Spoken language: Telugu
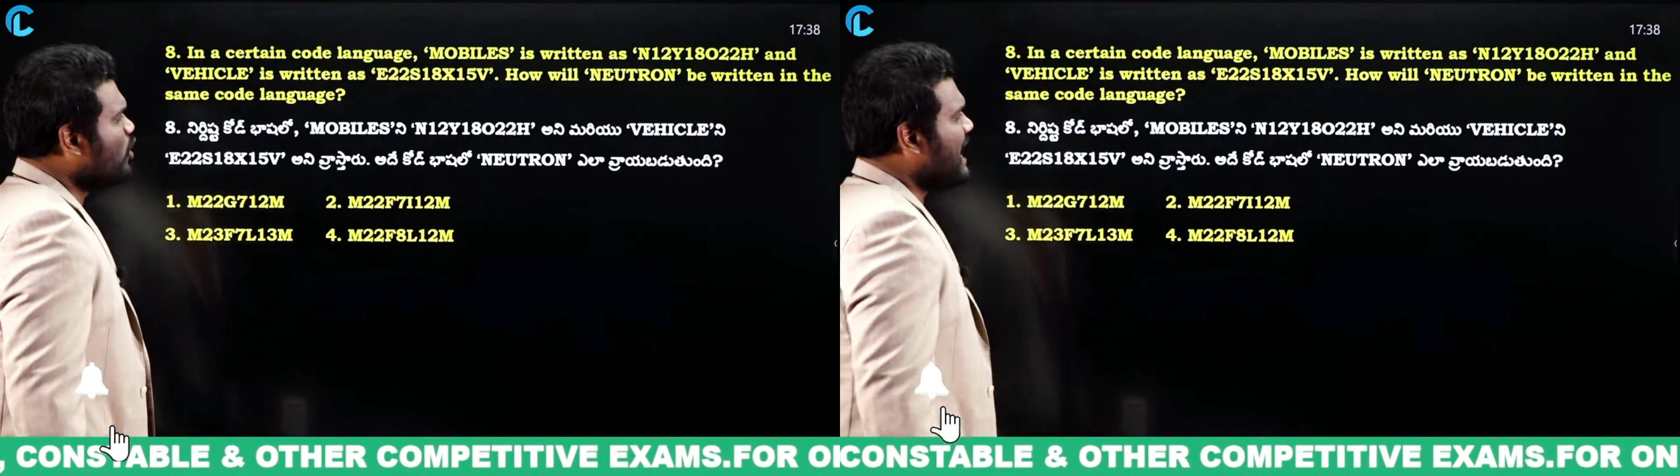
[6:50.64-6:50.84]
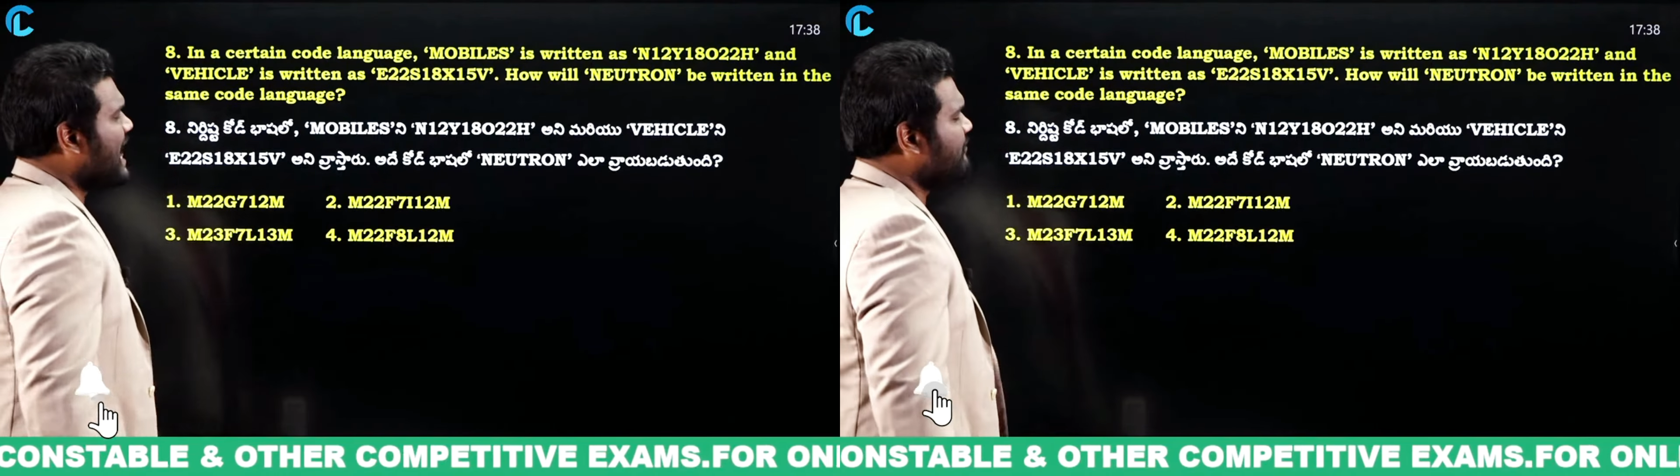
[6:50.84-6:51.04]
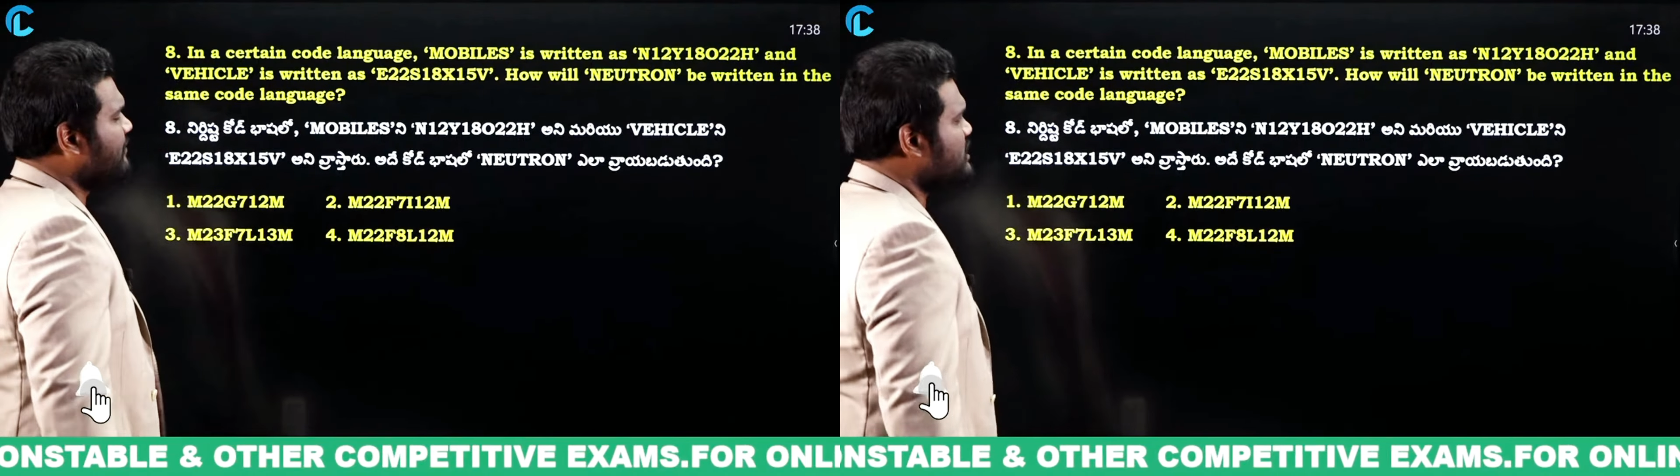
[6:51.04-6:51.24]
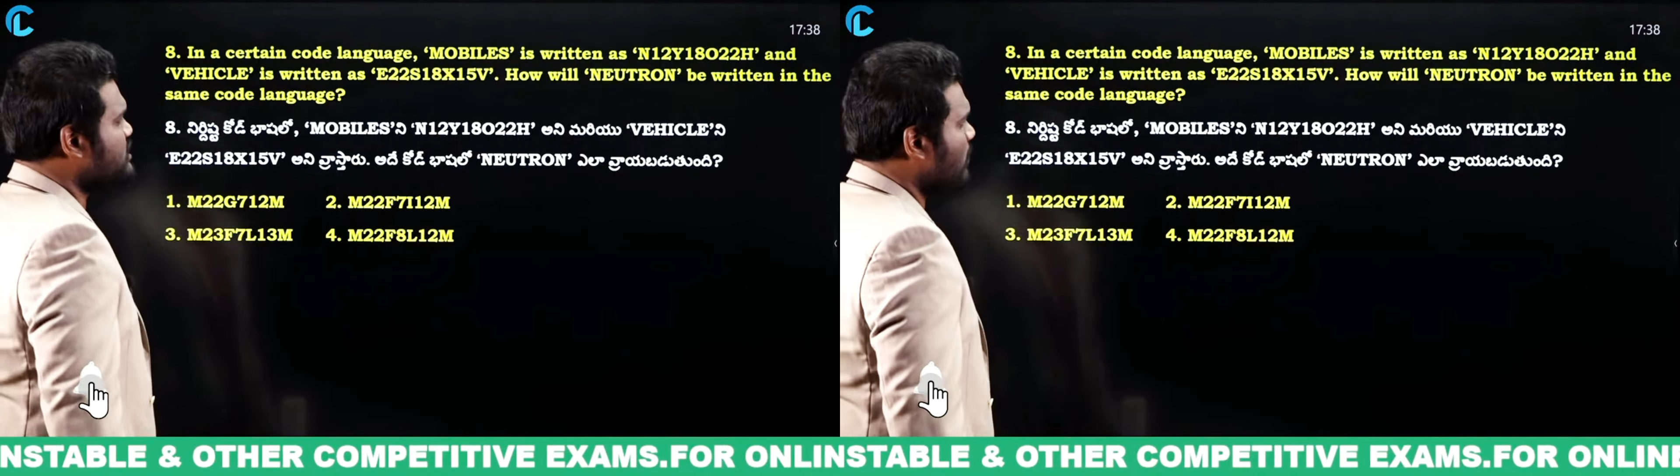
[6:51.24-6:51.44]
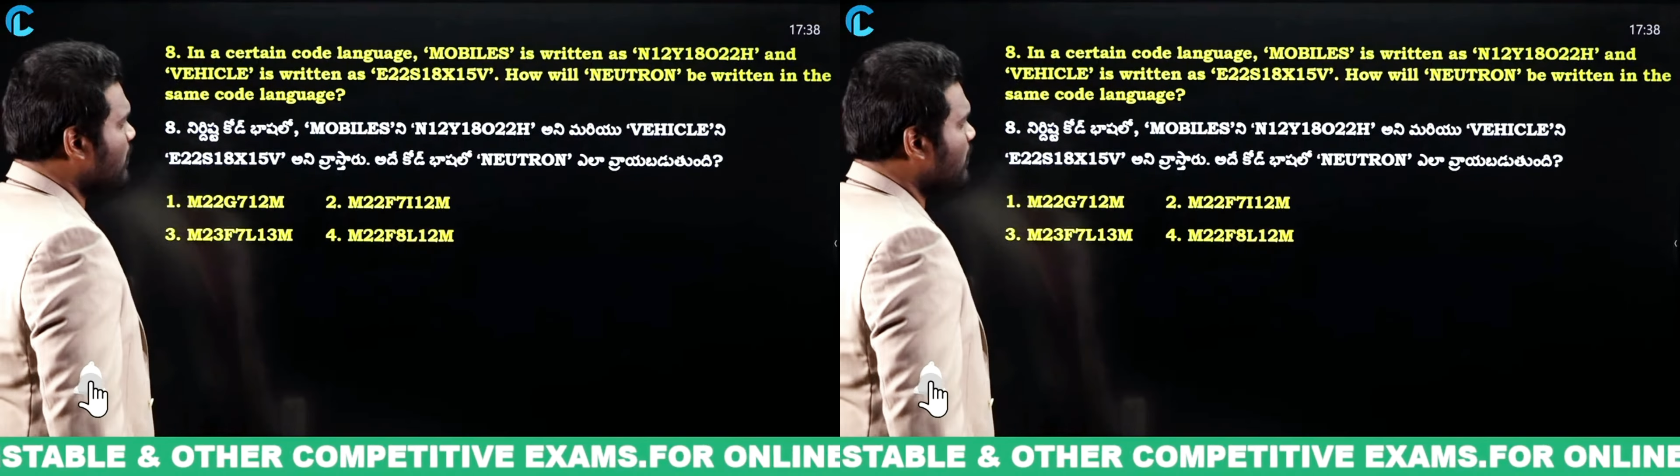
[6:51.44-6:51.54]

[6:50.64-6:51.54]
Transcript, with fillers: కోడ్ లాంగ్వేజ్